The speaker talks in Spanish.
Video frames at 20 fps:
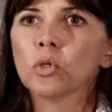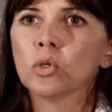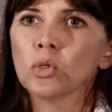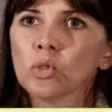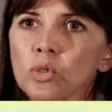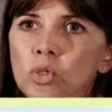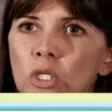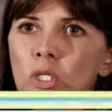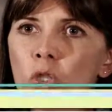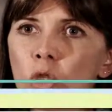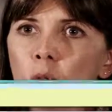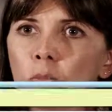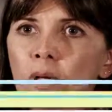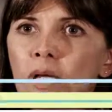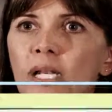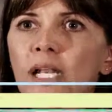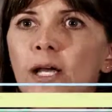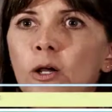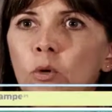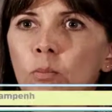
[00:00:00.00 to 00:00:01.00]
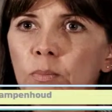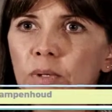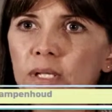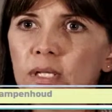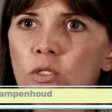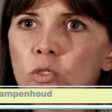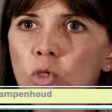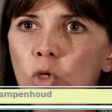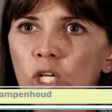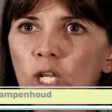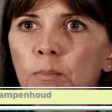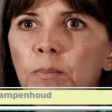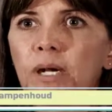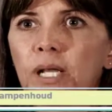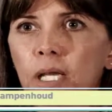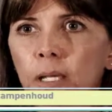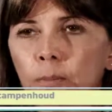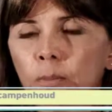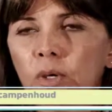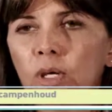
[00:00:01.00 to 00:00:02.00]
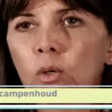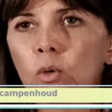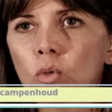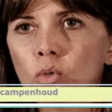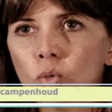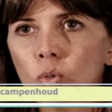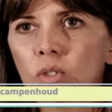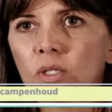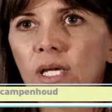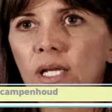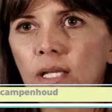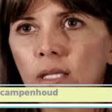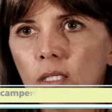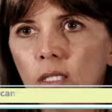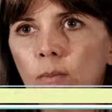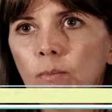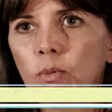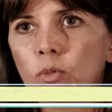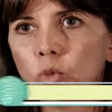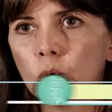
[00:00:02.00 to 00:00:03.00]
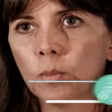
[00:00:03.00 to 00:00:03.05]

son los síntomas y las complicaciones para que pueda consultar a tiempo a